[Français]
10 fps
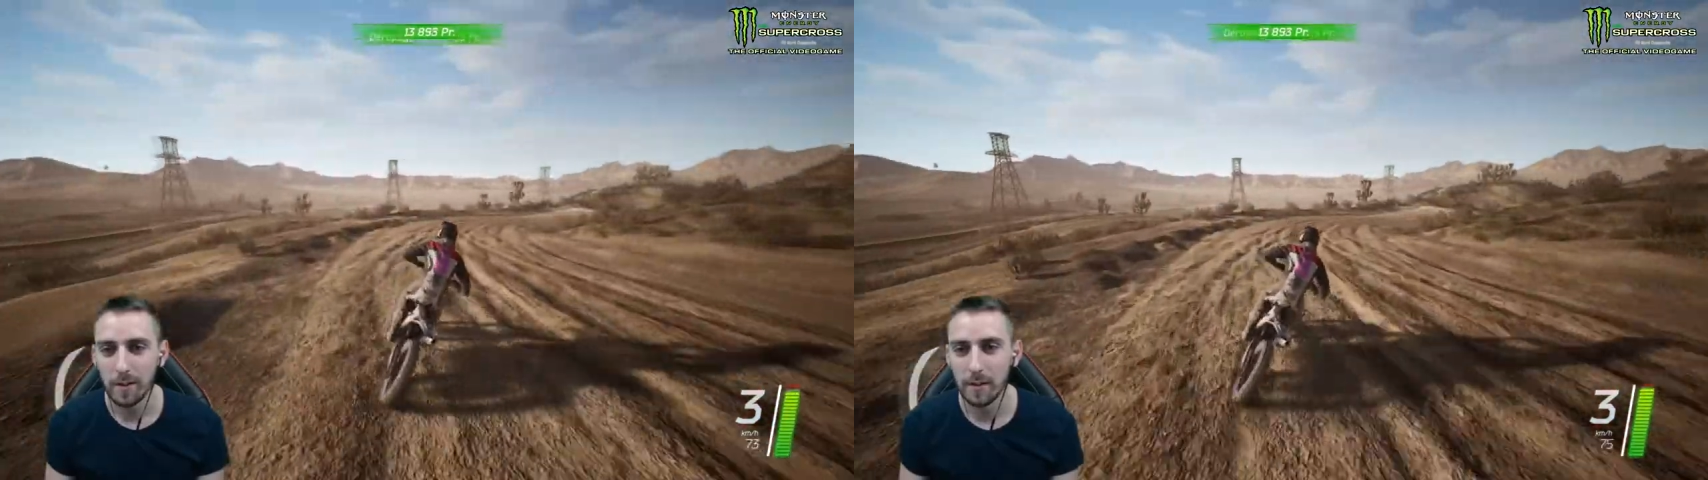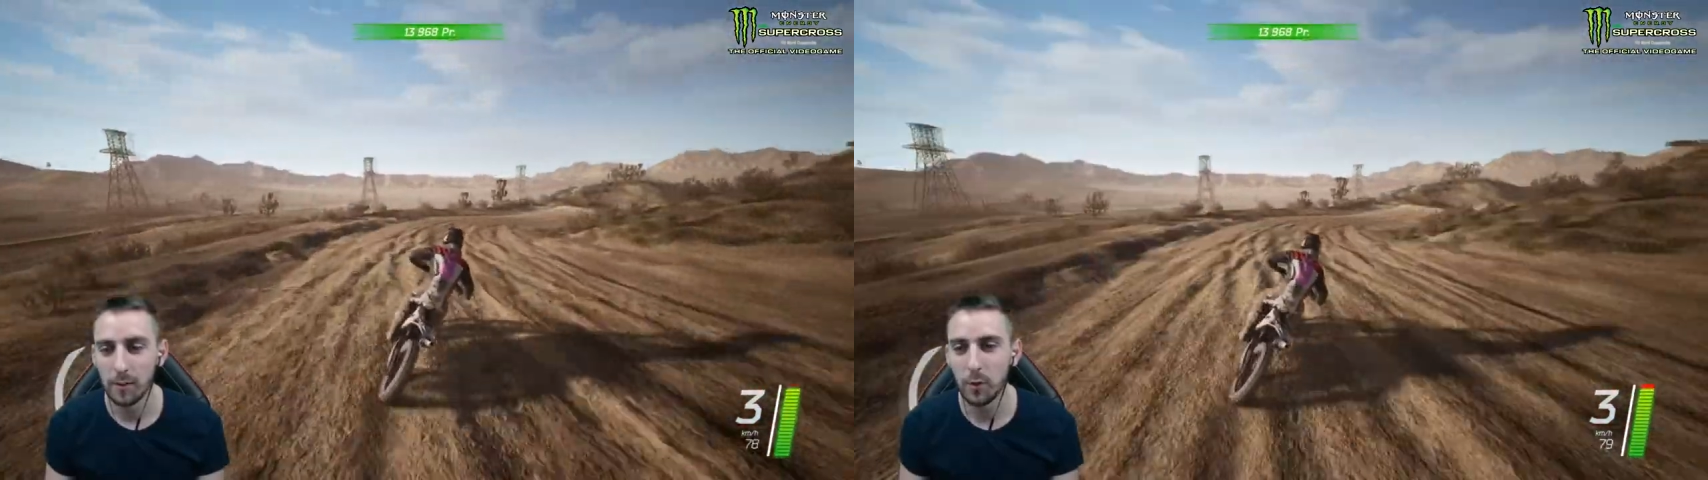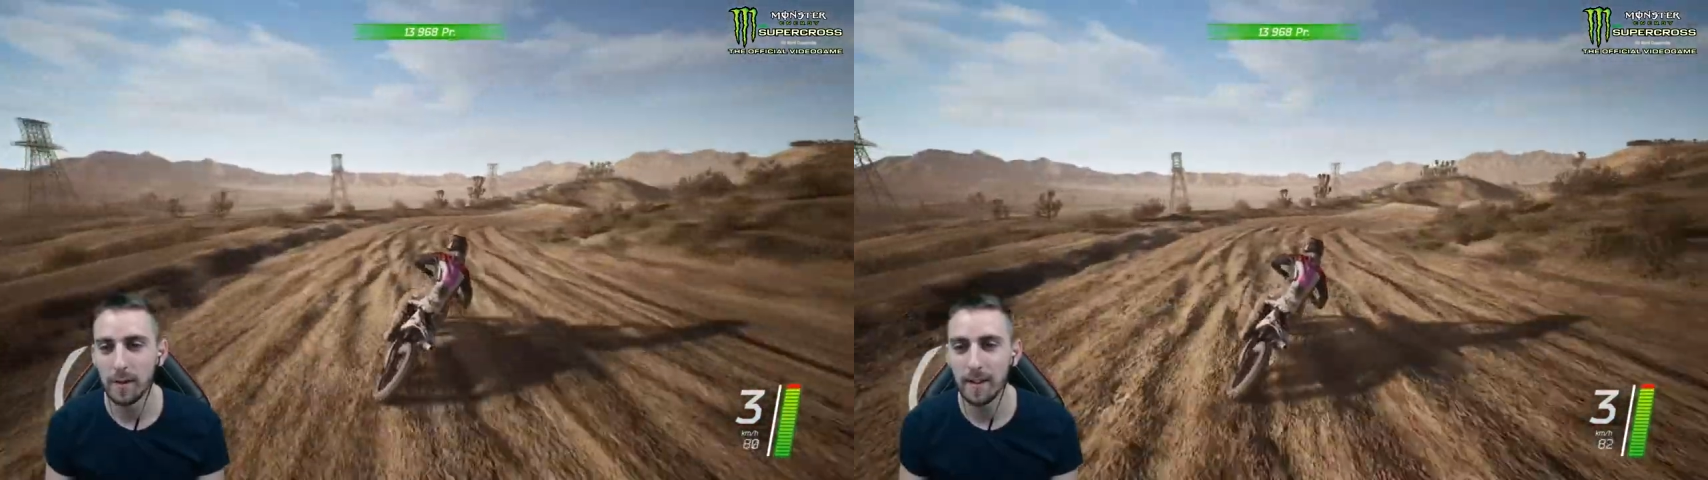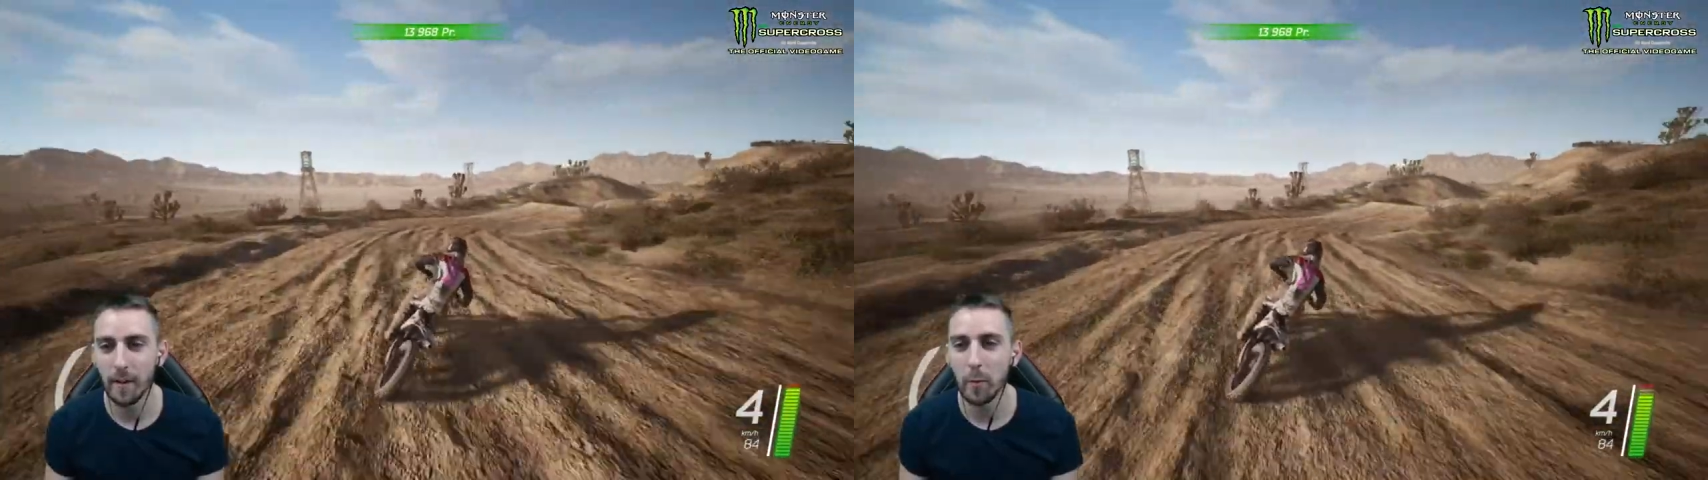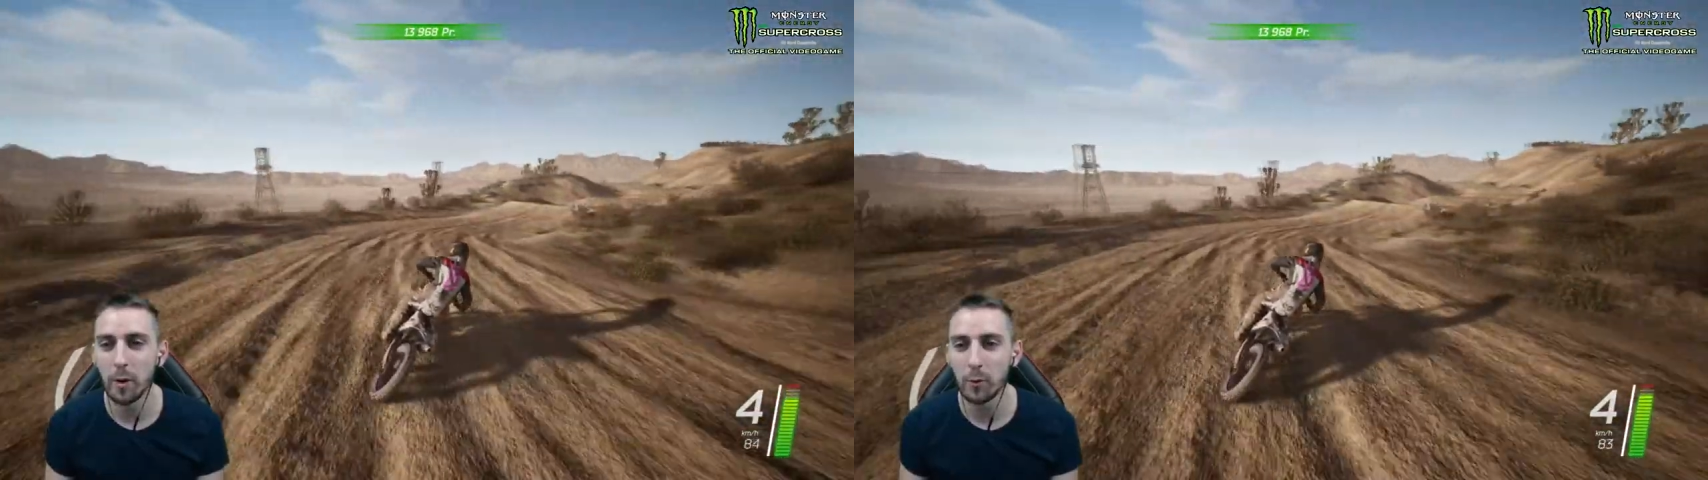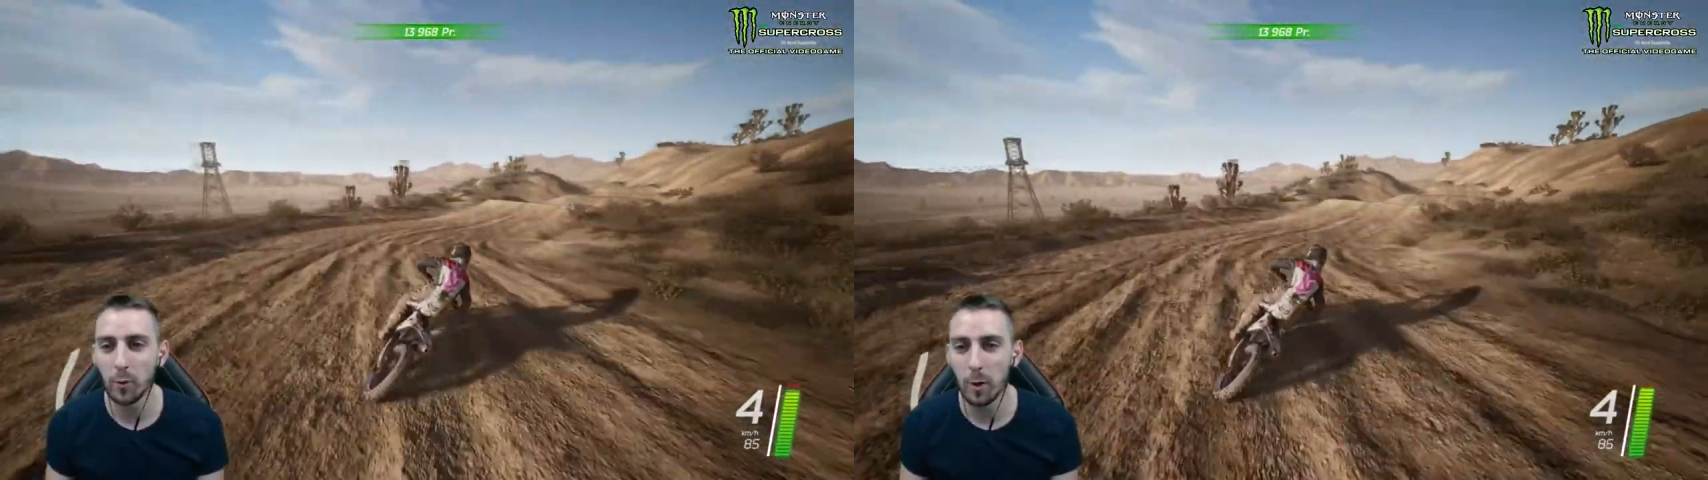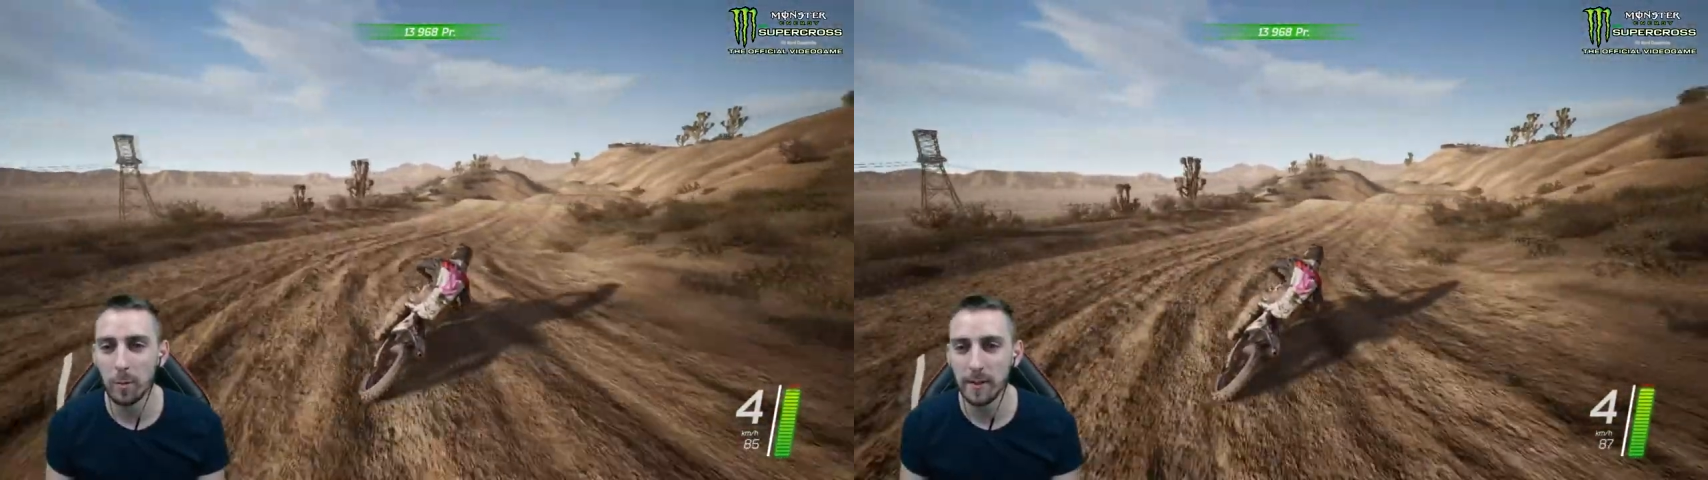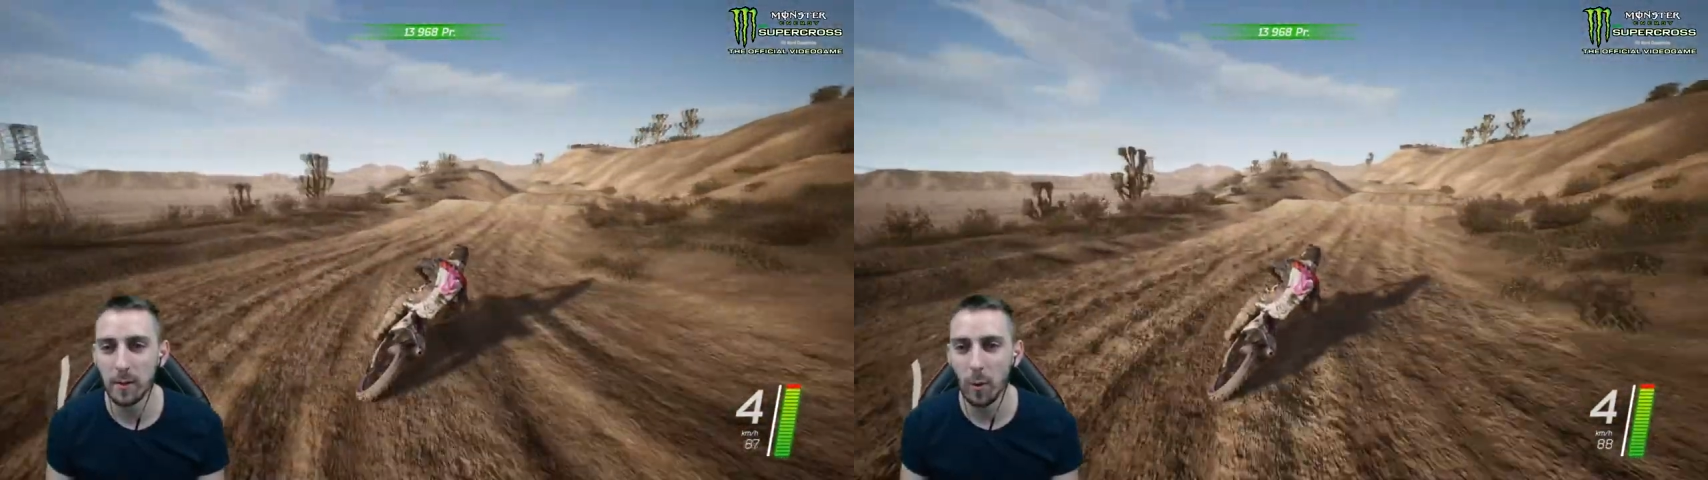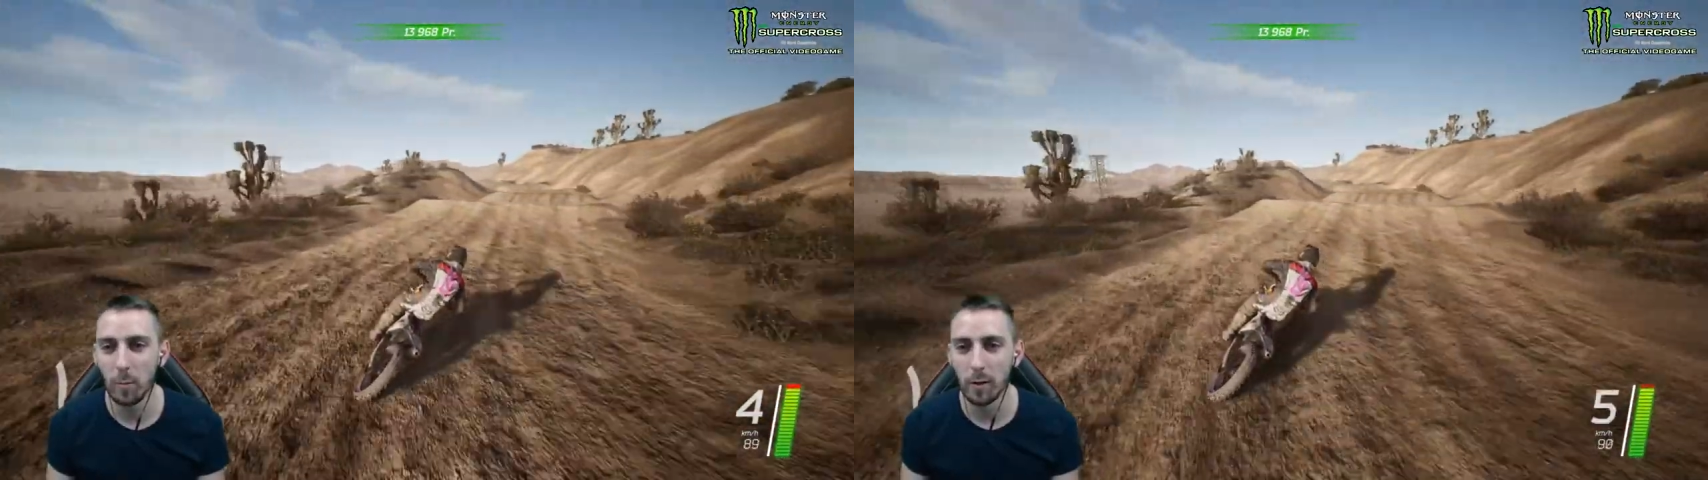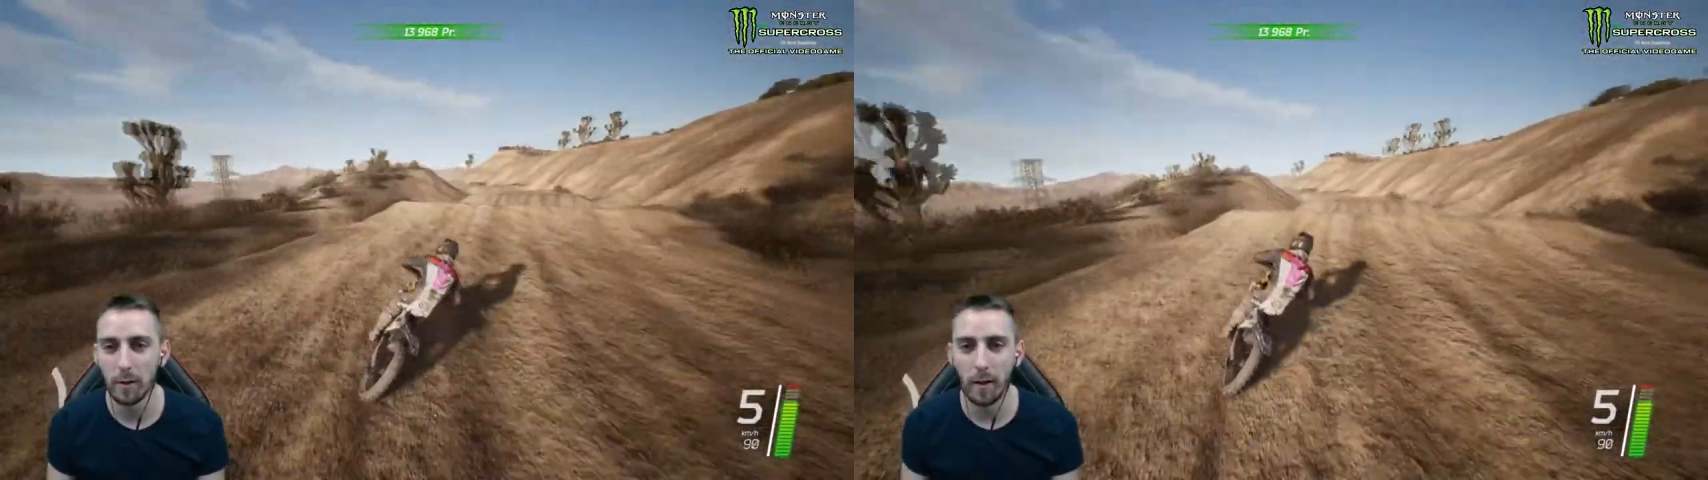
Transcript: Les US, t'as vraiment des trucs comme ça où en mode.